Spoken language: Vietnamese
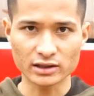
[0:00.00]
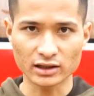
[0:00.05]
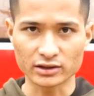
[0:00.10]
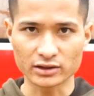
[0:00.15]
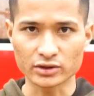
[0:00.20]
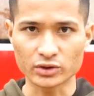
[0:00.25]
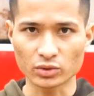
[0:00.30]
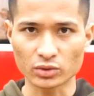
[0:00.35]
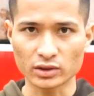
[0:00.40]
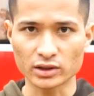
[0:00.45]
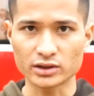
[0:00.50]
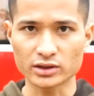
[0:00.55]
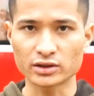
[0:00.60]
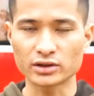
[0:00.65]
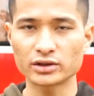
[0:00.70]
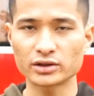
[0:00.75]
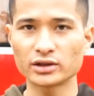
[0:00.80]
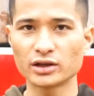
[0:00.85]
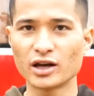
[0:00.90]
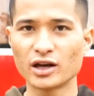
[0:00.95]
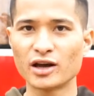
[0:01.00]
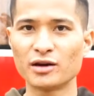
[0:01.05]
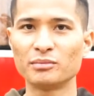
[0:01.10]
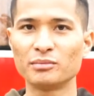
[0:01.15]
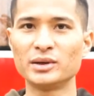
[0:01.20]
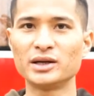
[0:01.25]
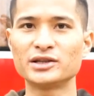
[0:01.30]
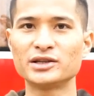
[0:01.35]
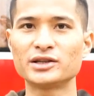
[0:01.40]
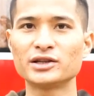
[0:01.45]
ẩn số thế giới.
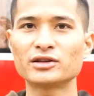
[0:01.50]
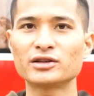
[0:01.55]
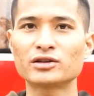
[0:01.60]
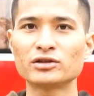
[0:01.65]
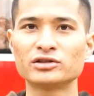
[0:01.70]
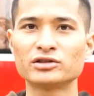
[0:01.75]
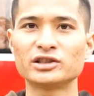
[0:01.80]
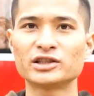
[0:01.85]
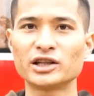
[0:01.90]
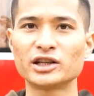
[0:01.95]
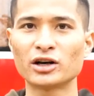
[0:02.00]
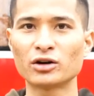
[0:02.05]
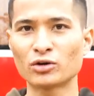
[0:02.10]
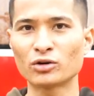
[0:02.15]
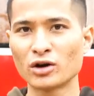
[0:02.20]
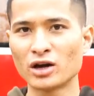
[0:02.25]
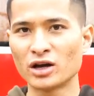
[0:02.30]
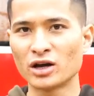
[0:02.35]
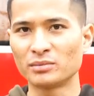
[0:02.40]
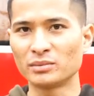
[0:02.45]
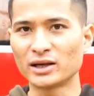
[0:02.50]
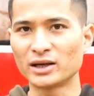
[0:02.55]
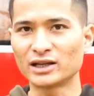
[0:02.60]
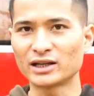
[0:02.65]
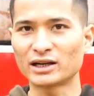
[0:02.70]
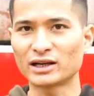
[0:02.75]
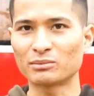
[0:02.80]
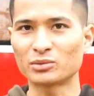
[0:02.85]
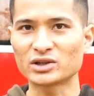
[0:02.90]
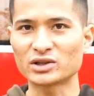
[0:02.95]
Mình xin tự giới thiệu, mình
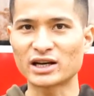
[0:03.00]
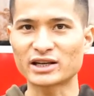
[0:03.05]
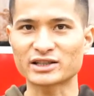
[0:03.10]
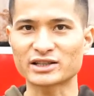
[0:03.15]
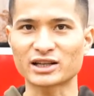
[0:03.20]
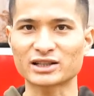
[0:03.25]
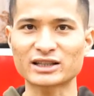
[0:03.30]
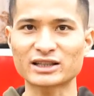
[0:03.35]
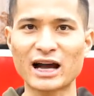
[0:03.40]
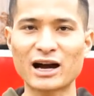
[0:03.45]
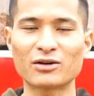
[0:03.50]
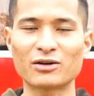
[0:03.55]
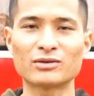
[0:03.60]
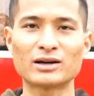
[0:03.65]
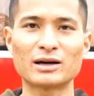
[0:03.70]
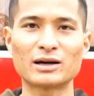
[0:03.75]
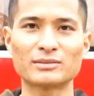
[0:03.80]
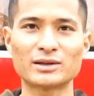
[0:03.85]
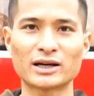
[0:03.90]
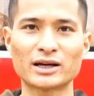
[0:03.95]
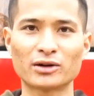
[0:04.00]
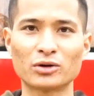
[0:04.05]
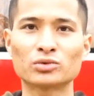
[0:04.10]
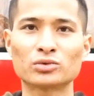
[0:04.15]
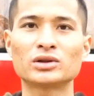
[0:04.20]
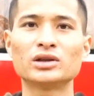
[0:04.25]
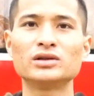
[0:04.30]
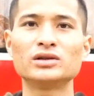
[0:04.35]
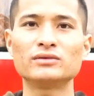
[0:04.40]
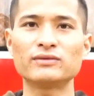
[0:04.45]
là một nhà sáng tạo, làm nhà đầu
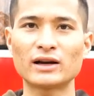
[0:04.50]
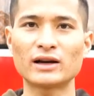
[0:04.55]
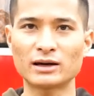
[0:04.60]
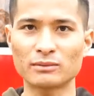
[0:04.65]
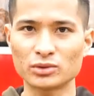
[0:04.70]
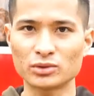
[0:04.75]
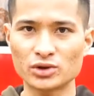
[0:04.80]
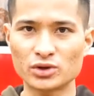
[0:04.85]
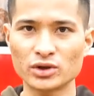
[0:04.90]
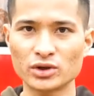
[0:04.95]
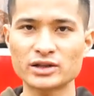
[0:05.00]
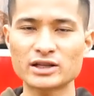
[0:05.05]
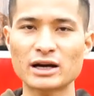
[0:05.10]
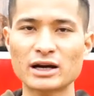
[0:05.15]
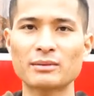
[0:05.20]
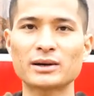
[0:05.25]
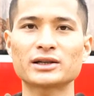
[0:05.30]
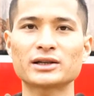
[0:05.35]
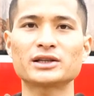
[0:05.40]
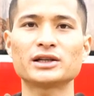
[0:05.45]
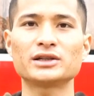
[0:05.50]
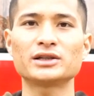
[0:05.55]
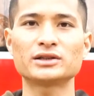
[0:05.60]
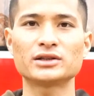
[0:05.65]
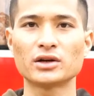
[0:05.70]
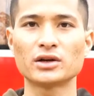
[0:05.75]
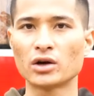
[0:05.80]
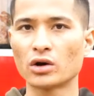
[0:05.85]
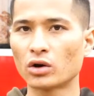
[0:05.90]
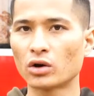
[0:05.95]
tư và là một chuyên gia marketing.
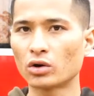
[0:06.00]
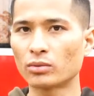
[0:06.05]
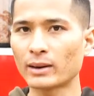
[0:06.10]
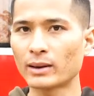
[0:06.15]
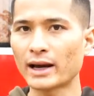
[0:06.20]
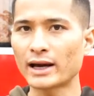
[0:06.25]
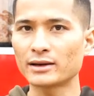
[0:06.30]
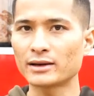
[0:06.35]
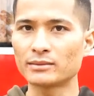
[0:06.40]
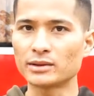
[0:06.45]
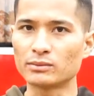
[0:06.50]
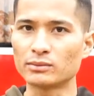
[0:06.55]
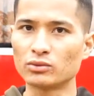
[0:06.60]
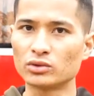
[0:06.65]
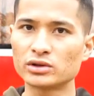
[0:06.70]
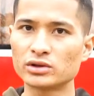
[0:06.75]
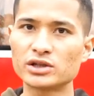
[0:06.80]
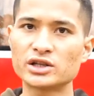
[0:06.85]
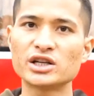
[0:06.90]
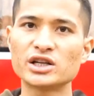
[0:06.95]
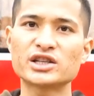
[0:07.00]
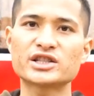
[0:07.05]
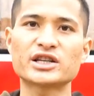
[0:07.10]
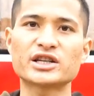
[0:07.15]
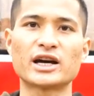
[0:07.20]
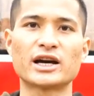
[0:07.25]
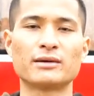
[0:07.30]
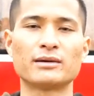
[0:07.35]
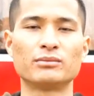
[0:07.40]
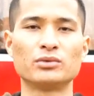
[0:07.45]
Hôm nay mình muốn chia
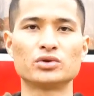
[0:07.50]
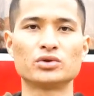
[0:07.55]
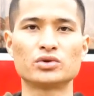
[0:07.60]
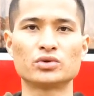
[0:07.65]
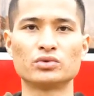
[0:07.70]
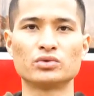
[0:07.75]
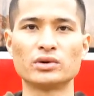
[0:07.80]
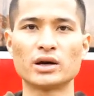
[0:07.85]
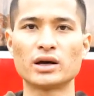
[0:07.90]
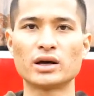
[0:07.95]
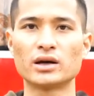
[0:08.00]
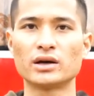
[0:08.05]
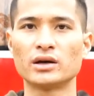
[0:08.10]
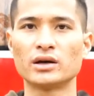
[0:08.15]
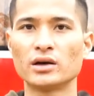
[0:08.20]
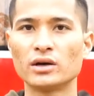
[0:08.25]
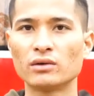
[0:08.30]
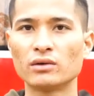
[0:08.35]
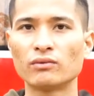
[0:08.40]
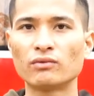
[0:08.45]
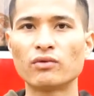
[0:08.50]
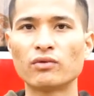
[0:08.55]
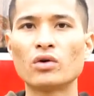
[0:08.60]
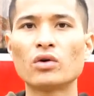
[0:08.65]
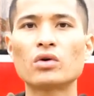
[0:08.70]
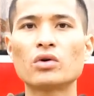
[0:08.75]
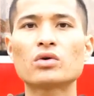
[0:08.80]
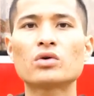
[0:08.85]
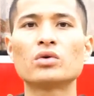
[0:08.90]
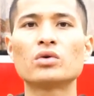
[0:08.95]
sẻ một chủ đề
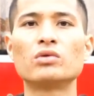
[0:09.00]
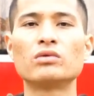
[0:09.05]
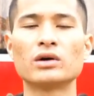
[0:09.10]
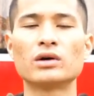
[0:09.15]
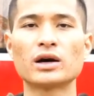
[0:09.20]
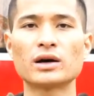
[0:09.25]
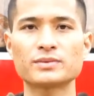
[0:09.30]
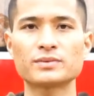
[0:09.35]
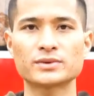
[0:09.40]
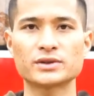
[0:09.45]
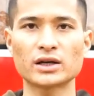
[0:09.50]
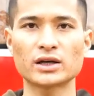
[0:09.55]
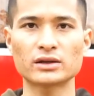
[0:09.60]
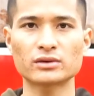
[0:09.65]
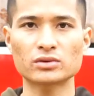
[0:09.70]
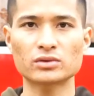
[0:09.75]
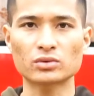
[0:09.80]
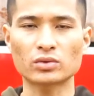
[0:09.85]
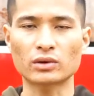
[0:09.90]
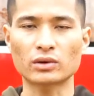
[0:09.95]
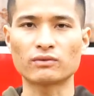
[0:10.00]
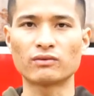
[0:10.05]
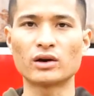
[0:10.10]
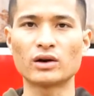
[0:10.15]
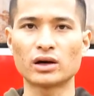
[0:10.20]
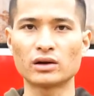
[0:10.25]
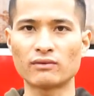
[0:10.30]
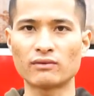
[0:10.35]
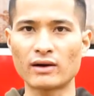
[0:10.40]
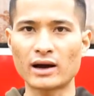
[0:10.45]
vô cùng hấp dẫn, tuyệt
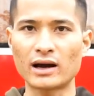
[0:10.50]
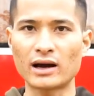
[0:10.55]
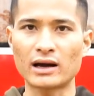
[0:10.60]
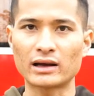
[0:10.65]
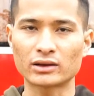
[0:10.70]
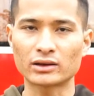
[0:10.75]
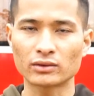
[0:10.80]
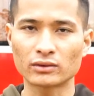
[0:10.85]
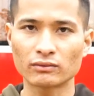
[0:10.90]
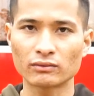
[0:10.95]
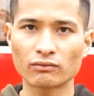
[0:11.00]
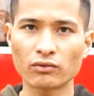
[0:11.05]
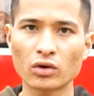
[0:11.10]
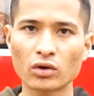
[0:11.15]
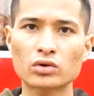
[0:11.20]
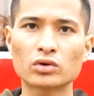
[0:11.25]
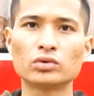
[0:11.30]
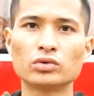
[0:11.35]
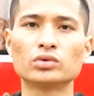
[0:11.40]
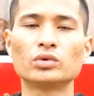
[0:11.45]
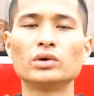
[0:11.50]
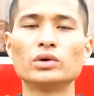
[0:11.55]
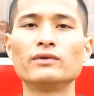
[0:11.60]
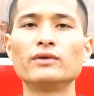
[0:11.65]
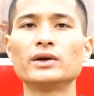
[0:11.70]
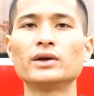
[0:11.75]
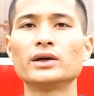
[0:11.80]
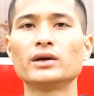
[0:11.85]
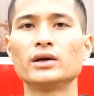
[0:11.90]
vời và vô cùng quý vị,